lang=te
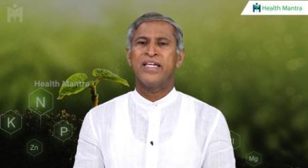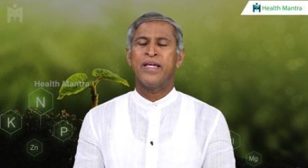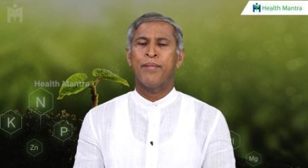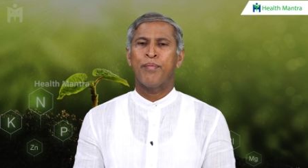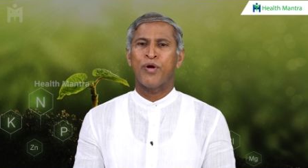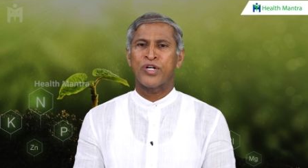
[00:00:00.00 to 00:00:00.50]
ఈ
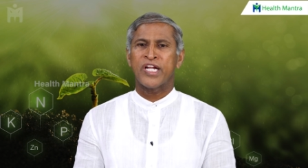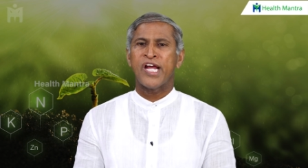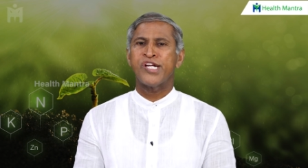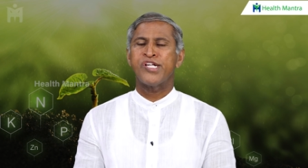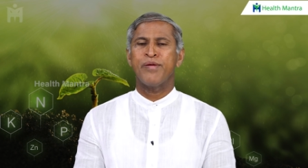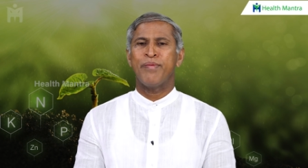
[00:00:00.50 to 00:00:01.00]

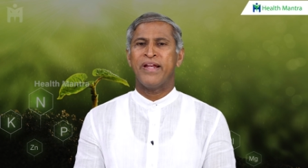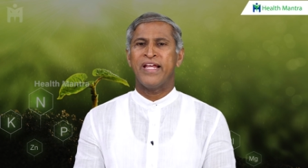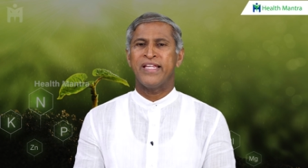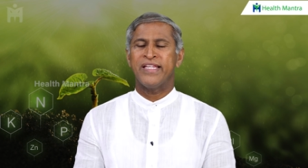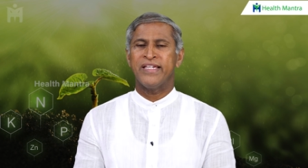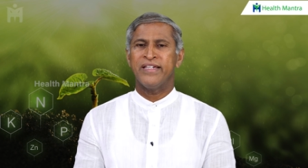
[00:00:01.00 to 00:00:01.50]
పొటాషియం
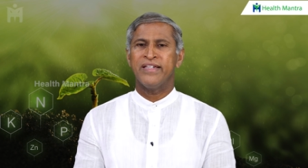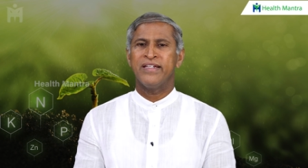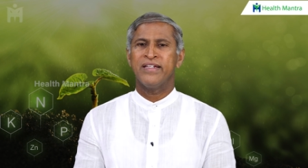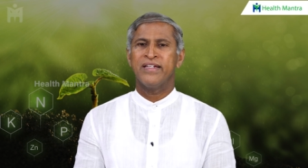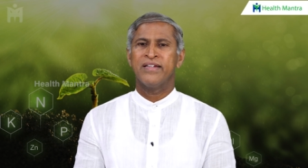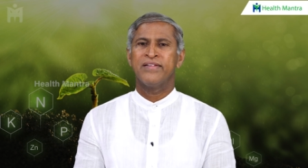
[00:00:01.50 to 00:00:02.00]
అనేది
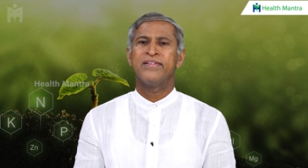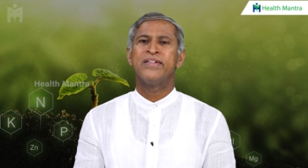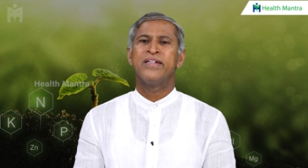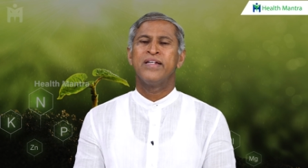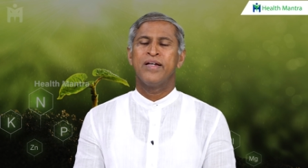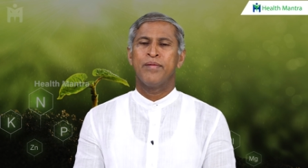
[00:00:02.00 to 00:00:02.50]

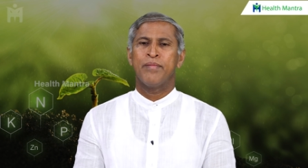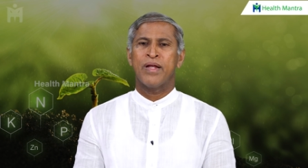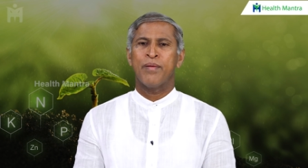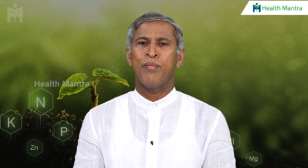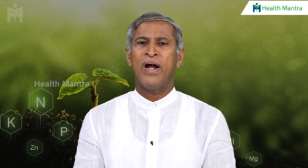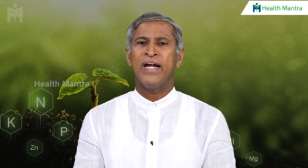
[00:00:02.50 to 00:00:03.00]
మన
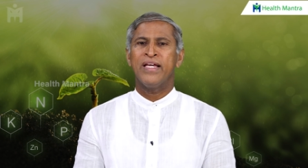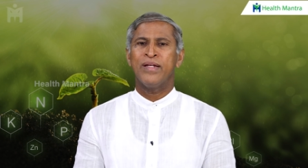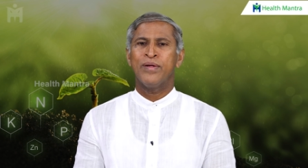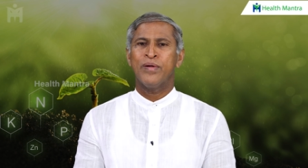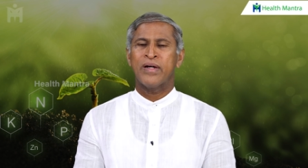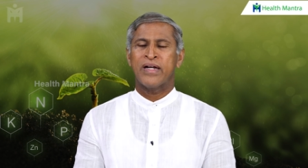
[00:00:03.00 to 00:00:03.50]
బాడీలో